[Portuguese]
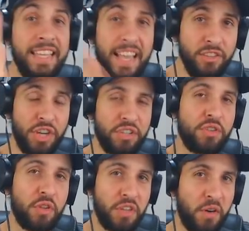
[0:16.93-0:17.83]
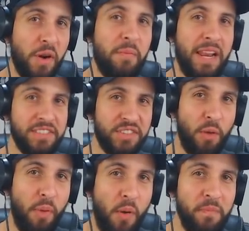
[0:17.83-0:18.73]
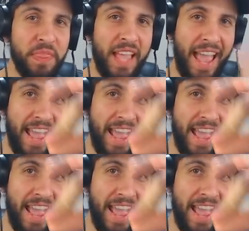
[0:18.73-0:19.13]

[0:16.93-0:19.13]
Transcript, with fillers: aí, gente, tudo tranquilo? Beleza? Então, bom, é